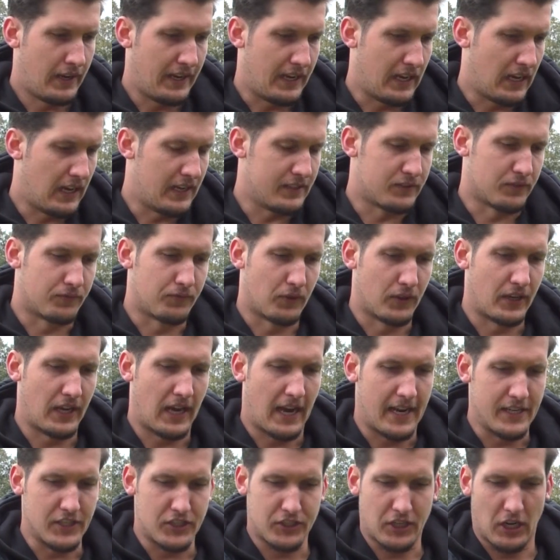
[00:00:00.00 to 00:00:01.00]
Ja, also von
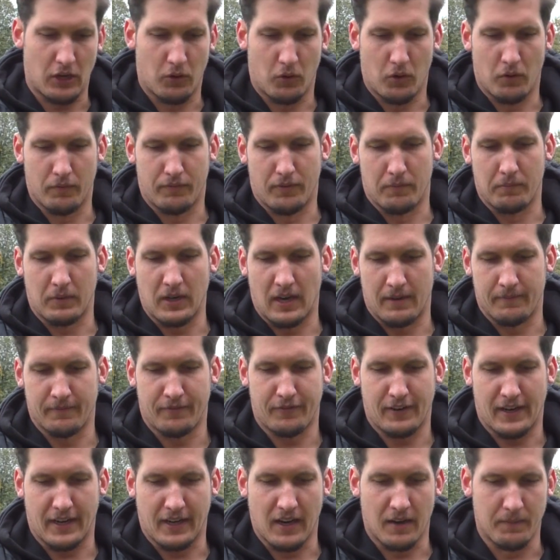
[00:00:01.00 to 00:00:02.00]
der Einstellung und vom
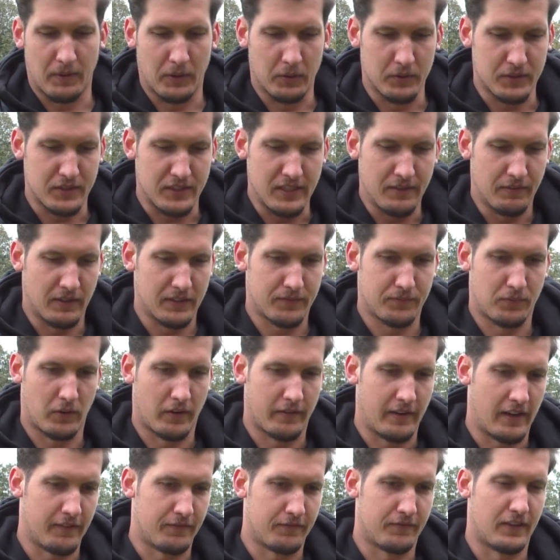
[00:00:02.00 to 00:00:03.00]
Kampf her kann man uns nie was
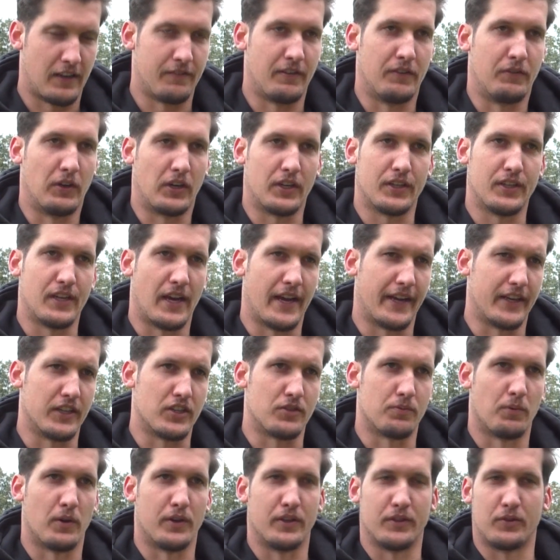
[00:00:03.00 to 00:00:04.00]
vorwerfen, weil wir wirklich eine
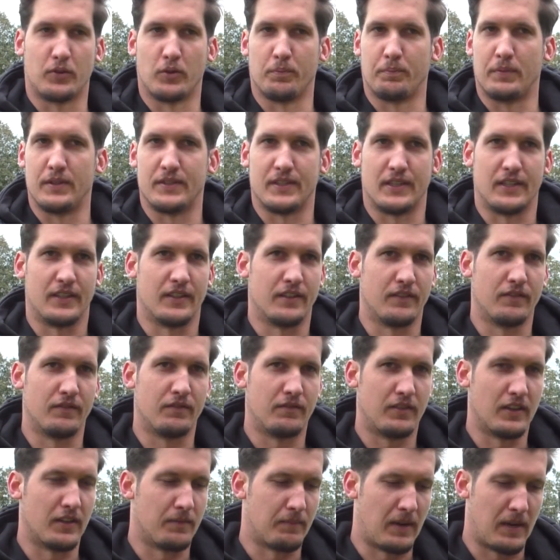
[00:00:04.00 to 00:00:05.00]
eingeschworene Truppe
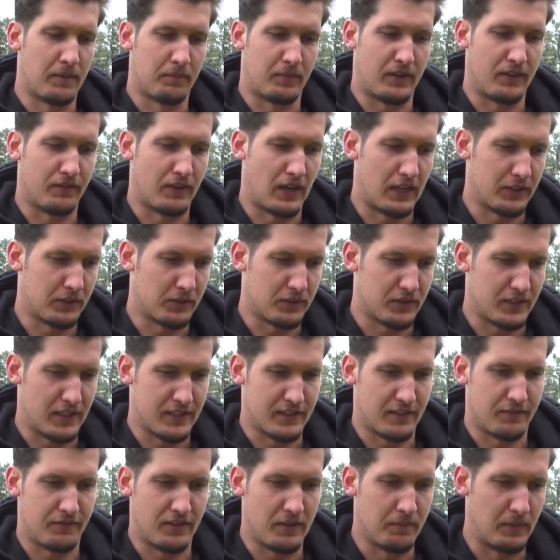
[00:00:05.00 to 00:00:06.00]
sind. Wir machen privat auch
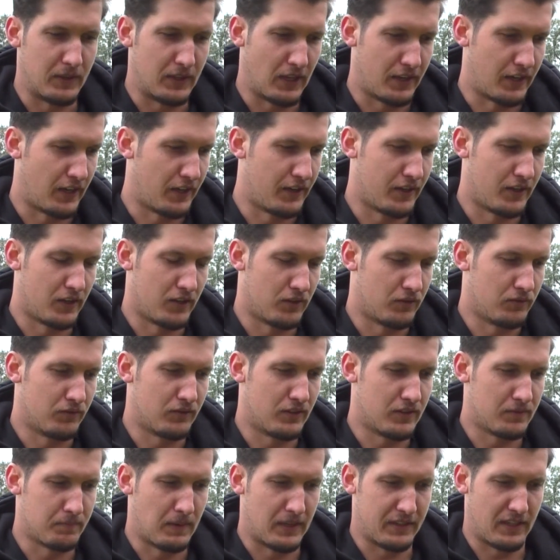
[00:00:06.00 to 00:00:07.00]
sehr, sehr viel miteinander
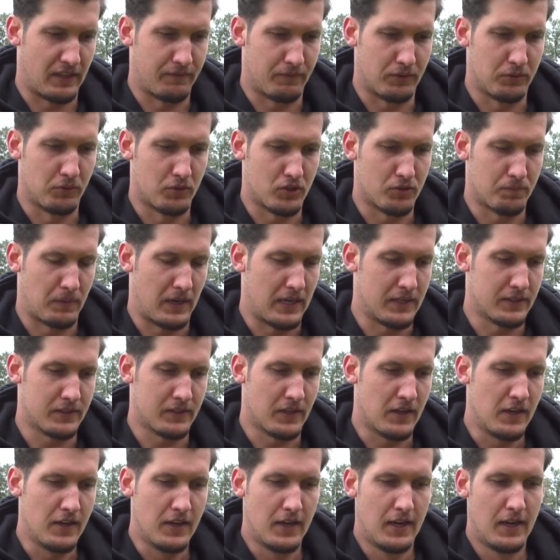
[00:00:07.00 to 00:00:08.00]
und das macht einfach nur
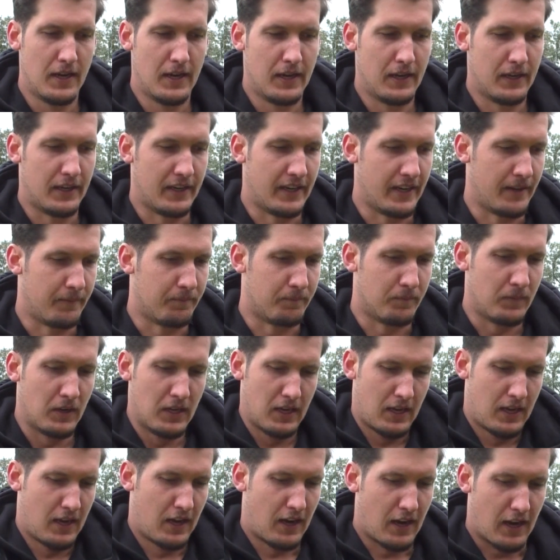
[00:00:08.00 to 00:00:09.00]
Spaß. Ähm,
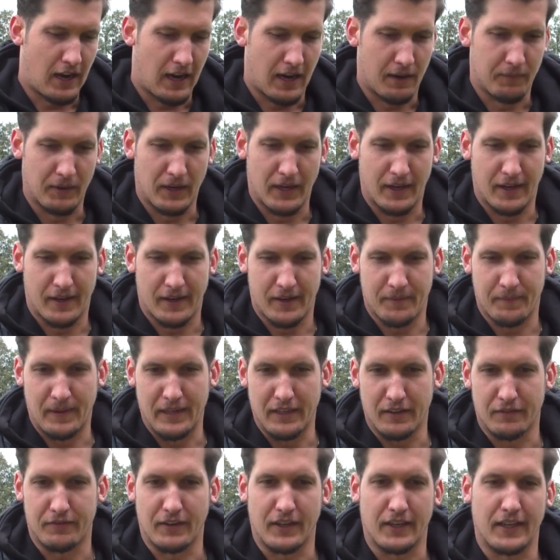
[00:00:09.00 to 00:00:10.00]
aber im
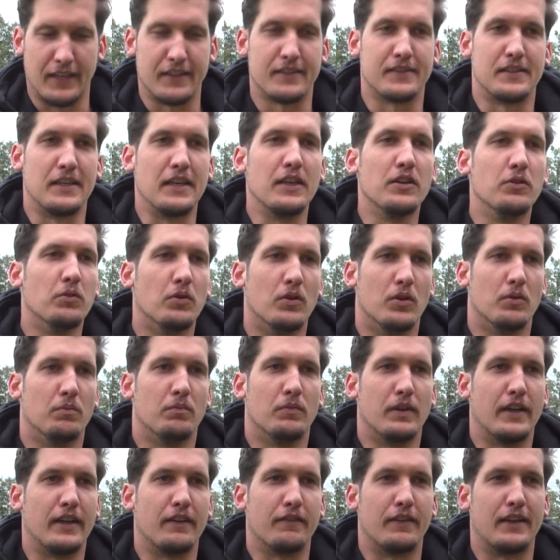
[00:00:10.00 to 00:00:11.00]
Endeffekt geht es nicht nur
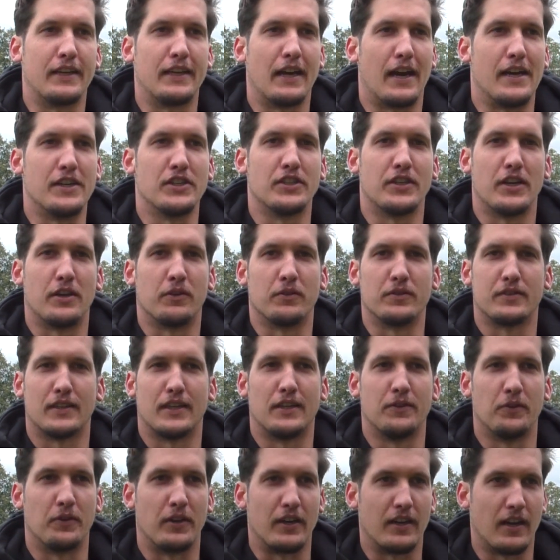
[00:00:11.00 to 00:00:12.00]
um irgendwelche
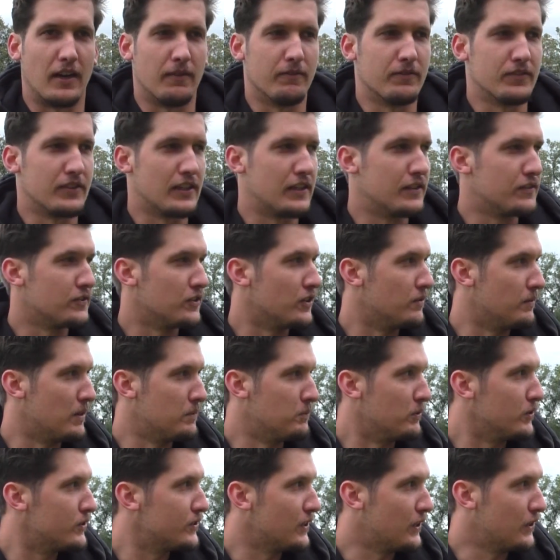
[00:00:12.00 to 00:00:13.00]
Einstellungssachen oder Kampfsachen, sondern
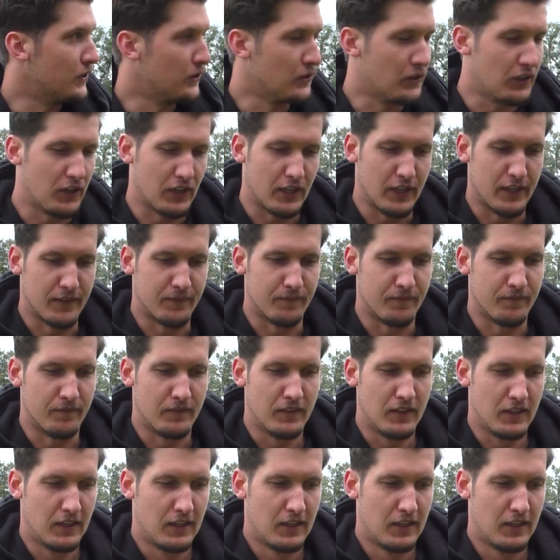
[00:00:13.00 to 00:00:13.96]
man muss auch ähm,